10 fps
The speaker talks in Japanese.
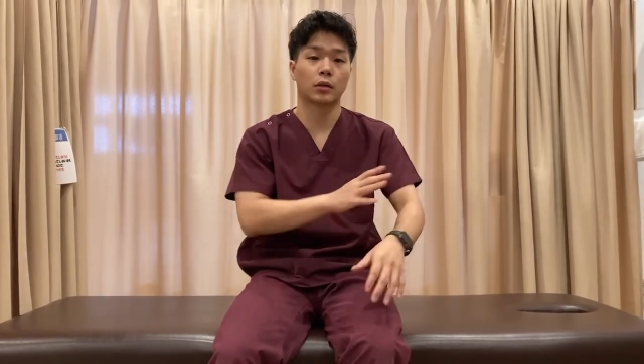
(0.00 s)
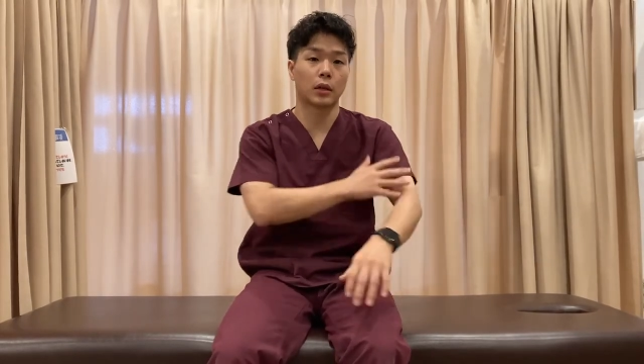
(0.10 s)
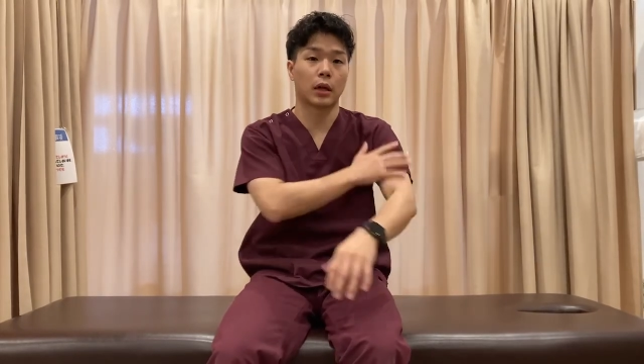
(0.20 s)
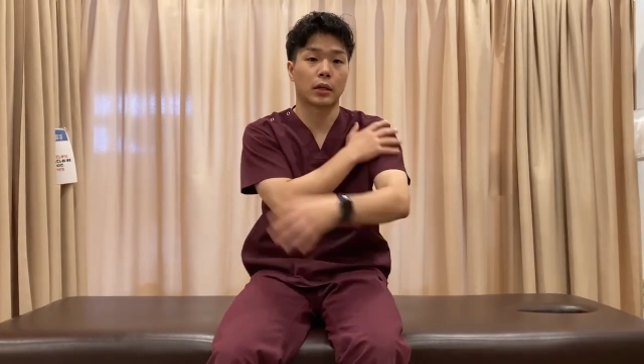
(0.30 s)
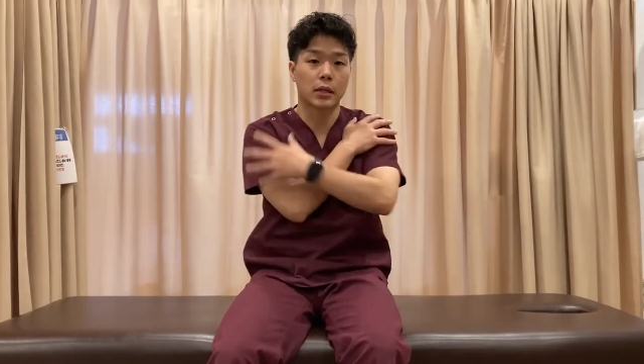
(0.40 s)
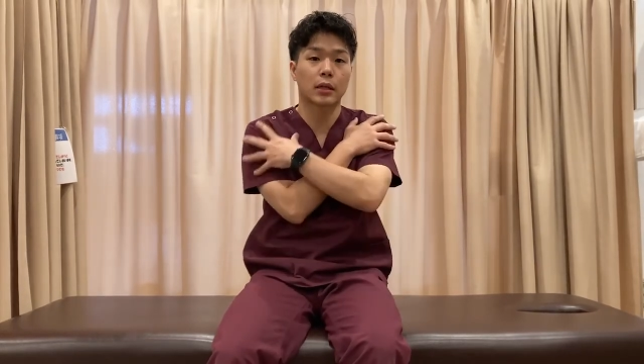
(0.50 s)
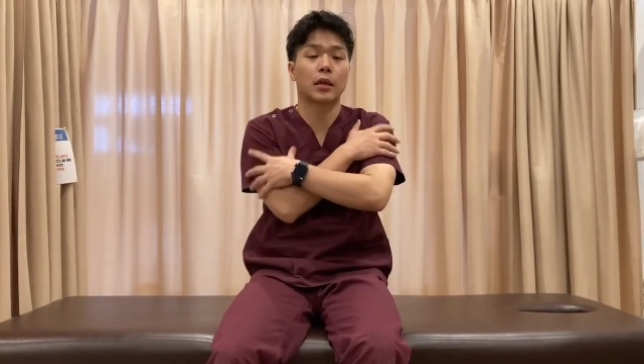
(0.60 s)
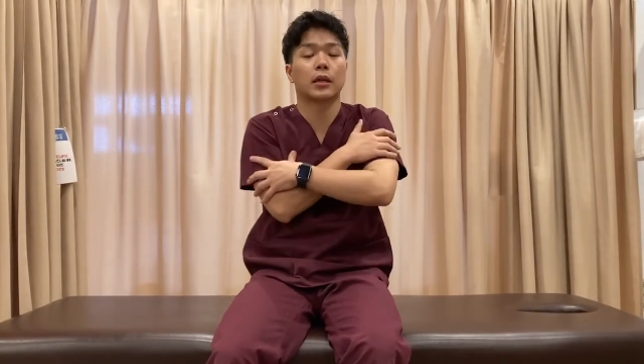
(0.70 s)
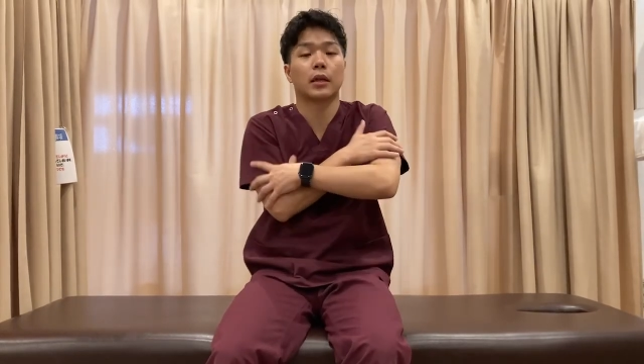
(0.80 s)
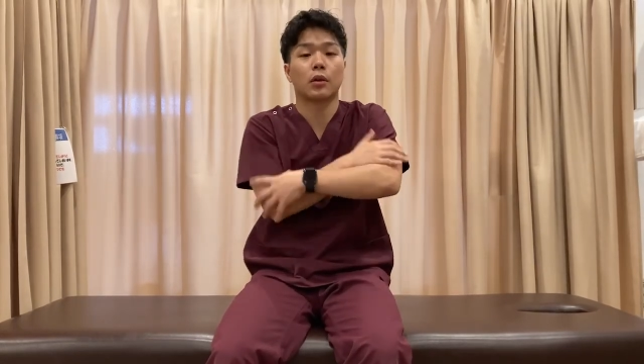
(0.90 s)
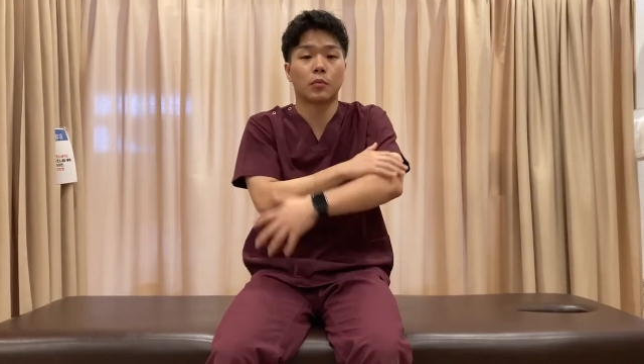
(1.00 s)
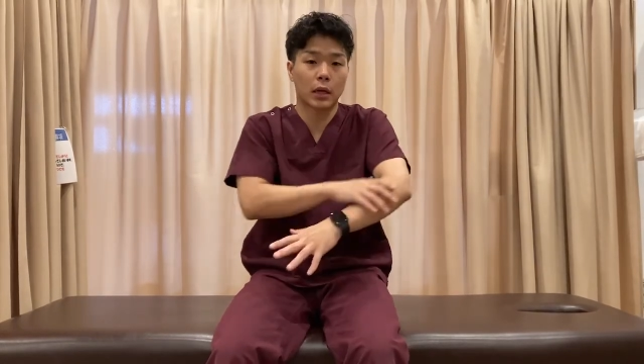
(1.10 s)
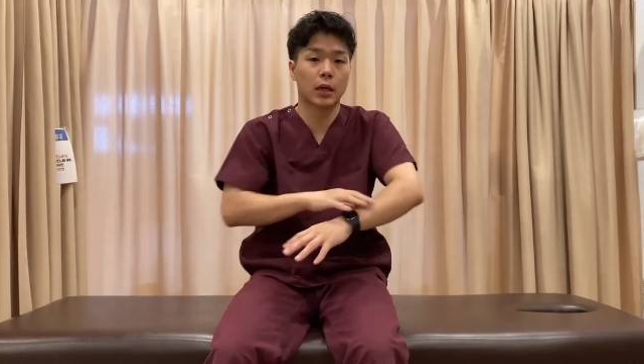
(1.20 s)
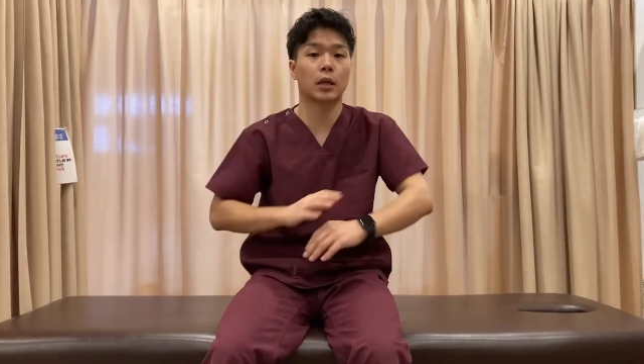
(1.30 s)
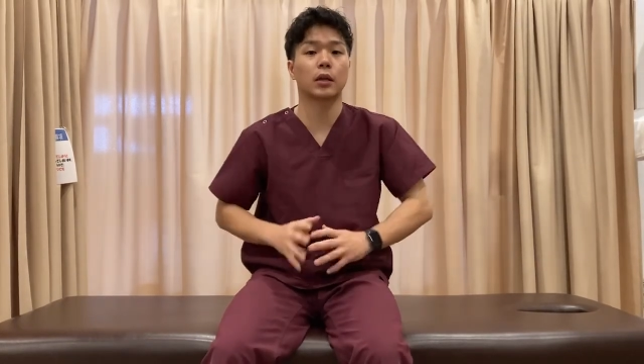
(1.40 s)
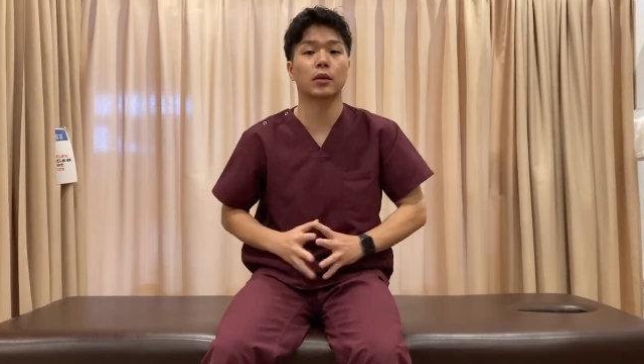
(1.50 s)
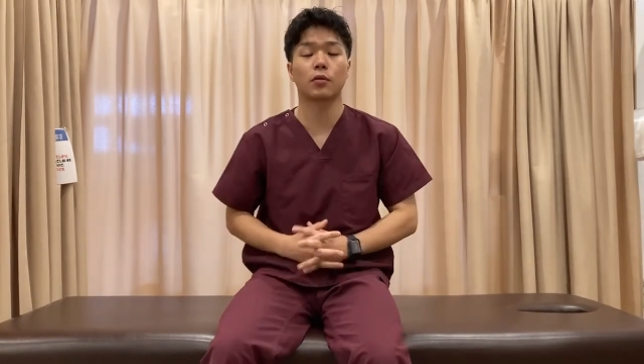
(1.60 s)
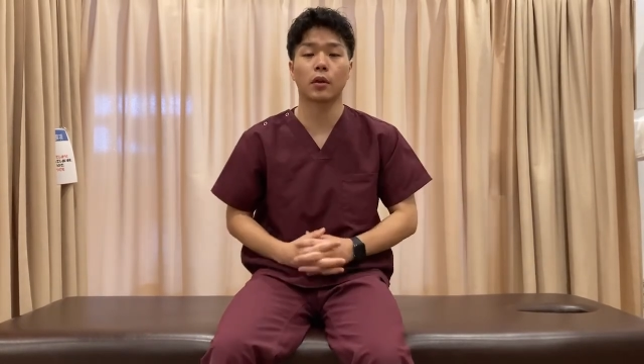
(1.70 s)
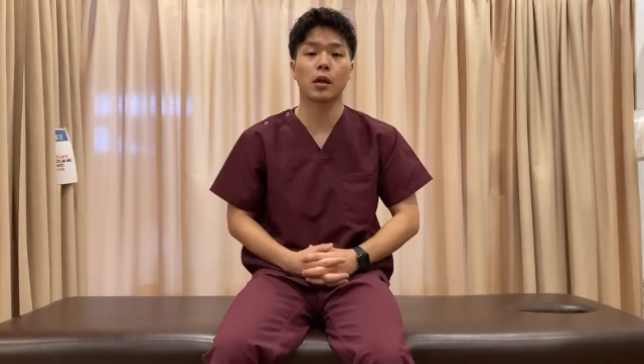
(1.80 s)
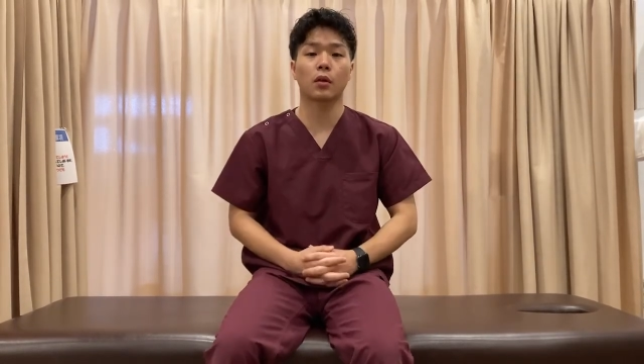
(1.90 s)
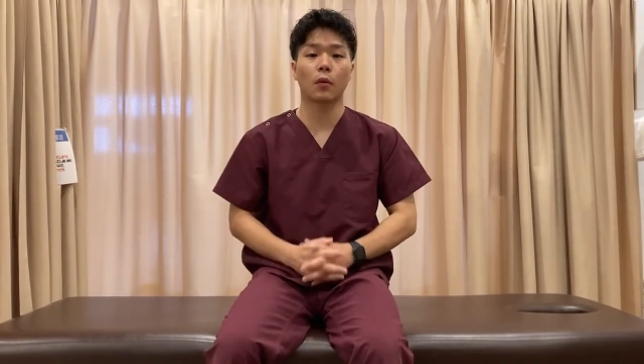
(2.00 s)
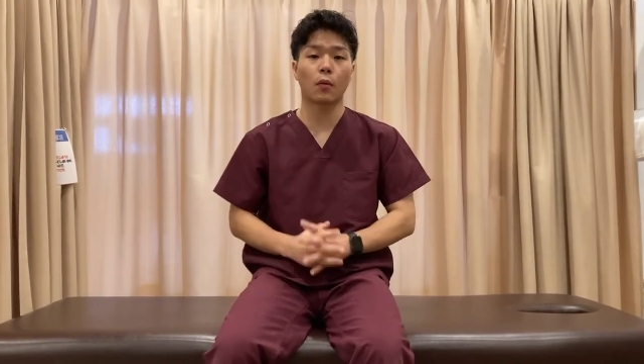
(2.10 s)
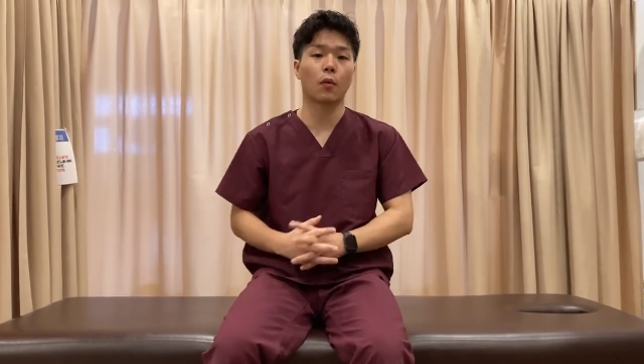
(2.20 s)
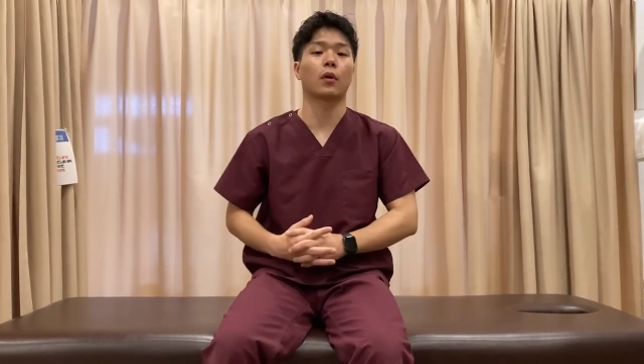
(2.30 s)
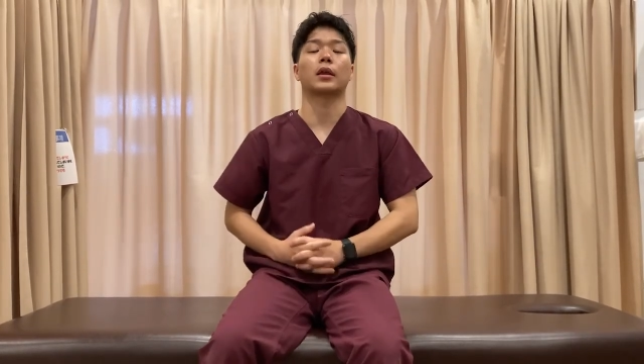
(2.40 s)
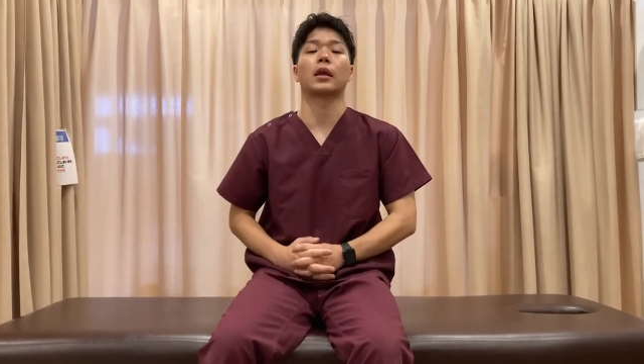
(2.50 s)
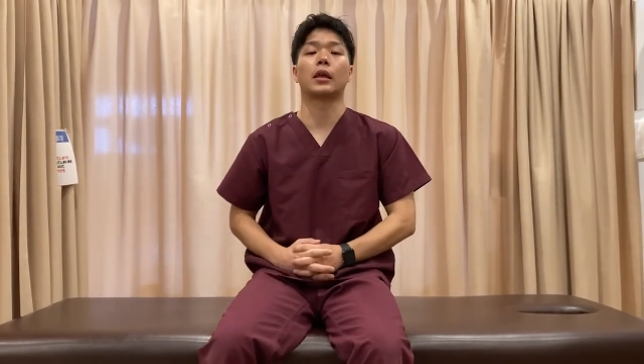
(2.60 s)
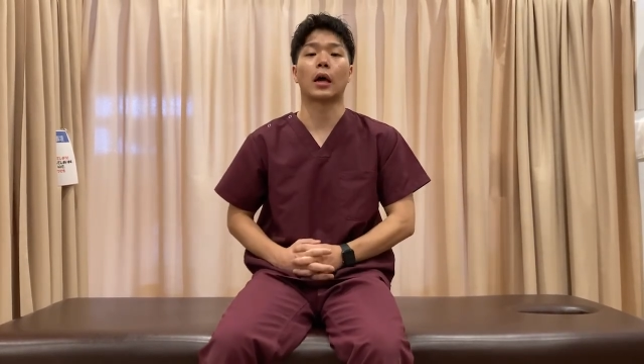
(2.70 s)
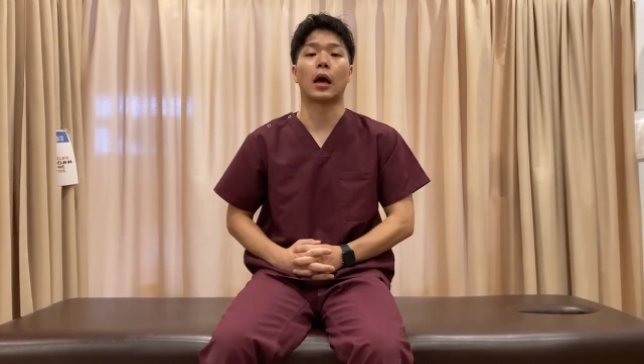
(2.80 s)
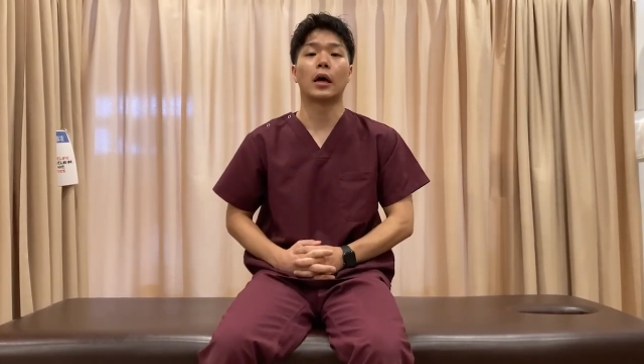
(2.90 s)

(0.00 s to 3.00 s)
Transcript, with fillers: 腕が全体的に重たいなっていう時にやると効果的な